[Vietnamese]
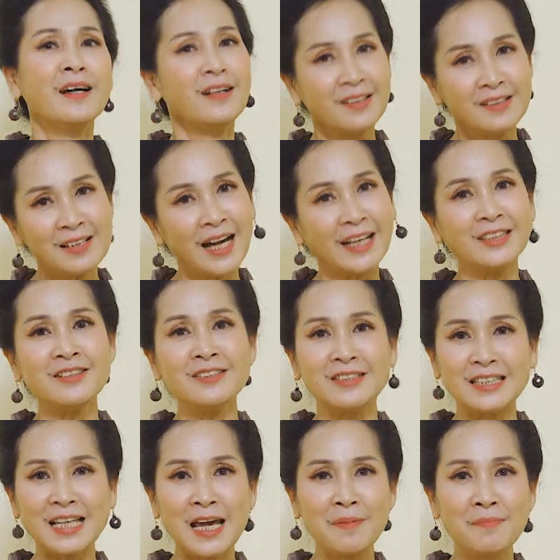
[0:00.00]
cứ hãy thử
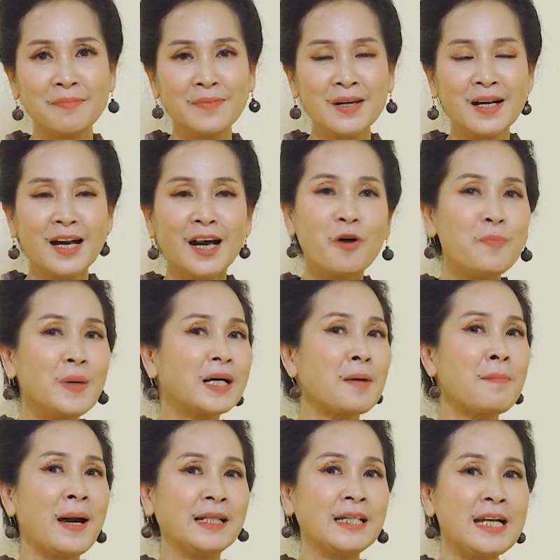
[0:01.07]
xem không biết các
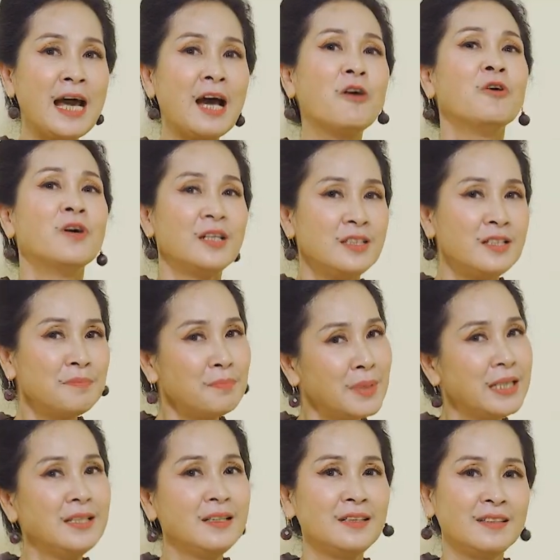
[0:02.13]
bạn thế nào nhưng mình